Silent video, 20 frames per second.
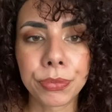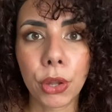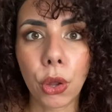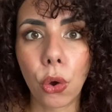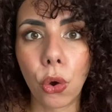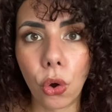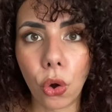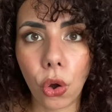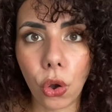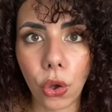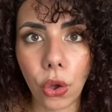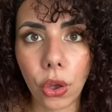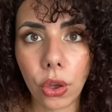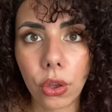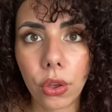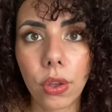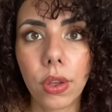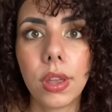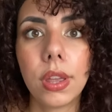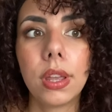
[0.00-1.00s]

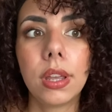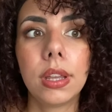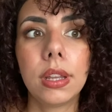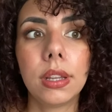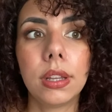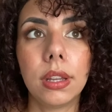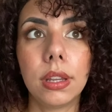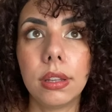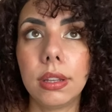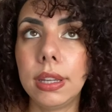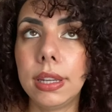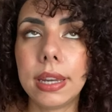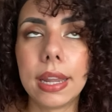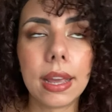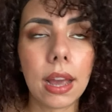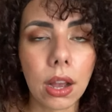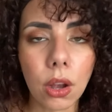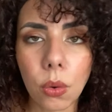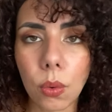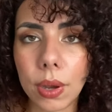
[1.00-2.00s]
horreur. Il est
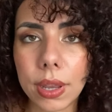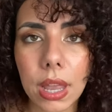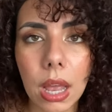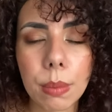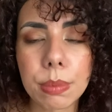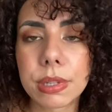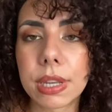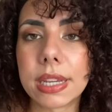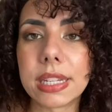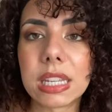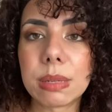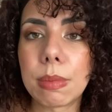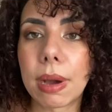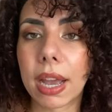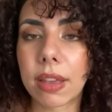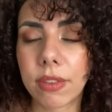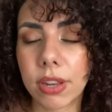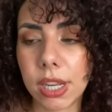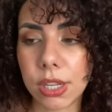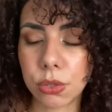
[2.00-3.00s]
incroyable, ça a été ma
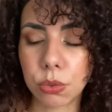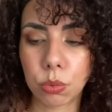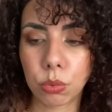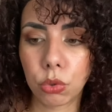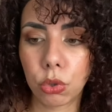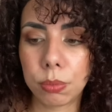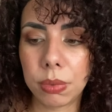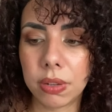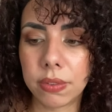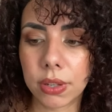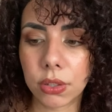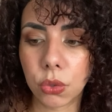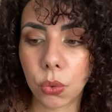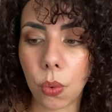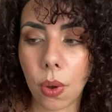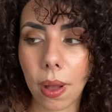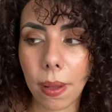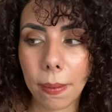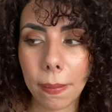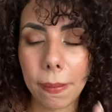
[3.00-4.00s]
révélation de
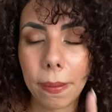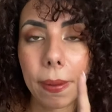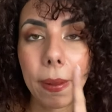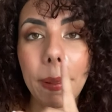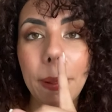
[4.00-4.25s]
2023.